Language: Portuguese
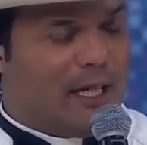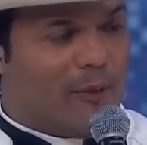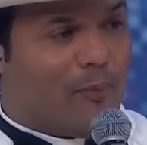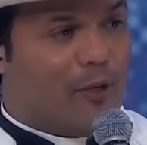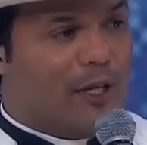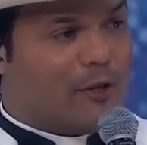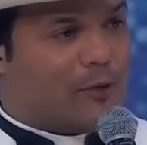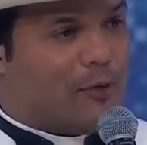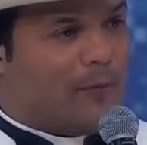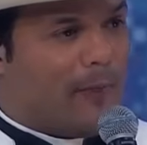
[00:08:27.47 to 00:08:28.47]
e por
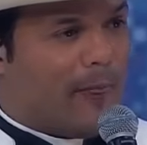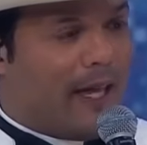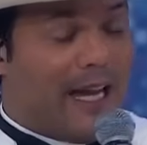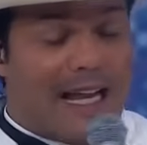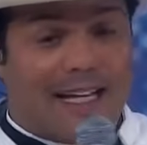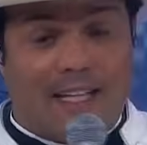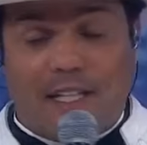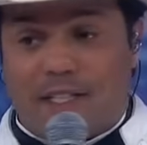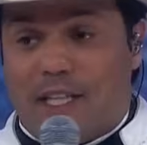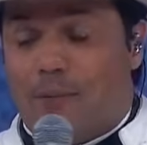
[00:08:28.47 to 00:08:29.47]
isso ele
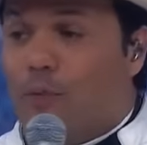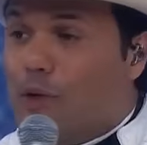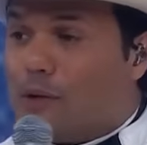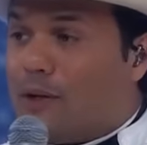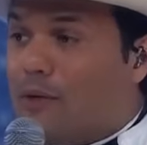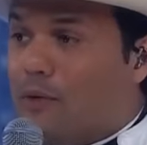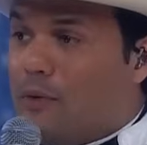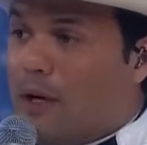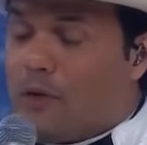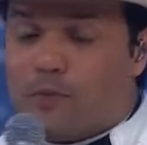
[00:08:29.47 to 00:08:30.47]
agradecia muito
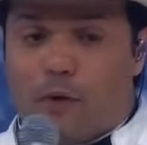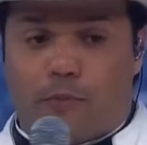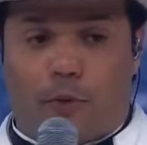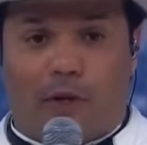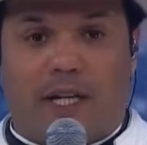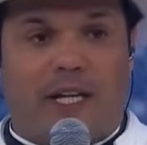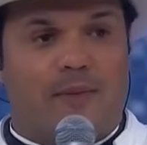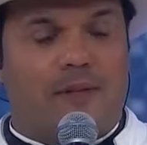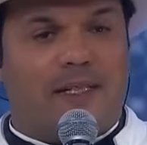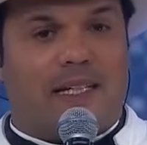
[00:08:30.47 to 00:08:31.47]
ao, aos meus
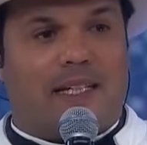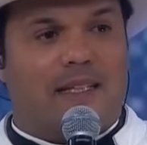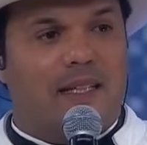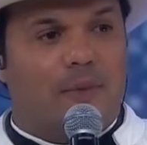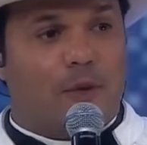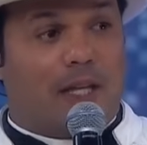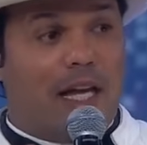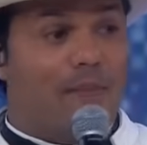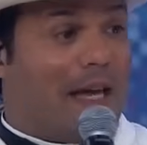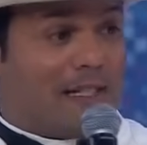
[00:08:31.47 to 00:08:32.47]
programas, a, porque
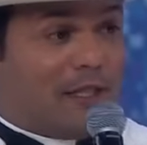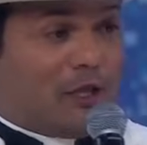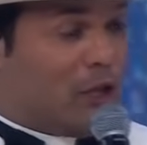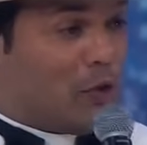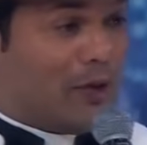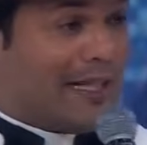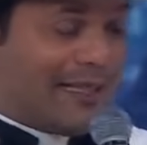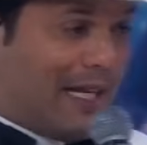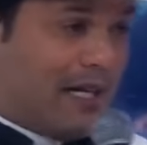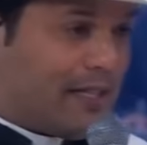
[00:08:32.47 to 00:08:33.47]
ele me assiste toda
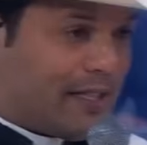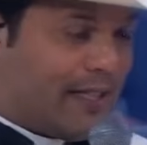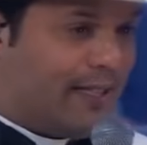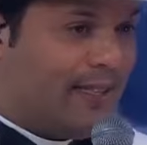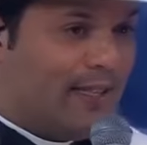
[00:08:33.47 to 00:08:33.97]
terça,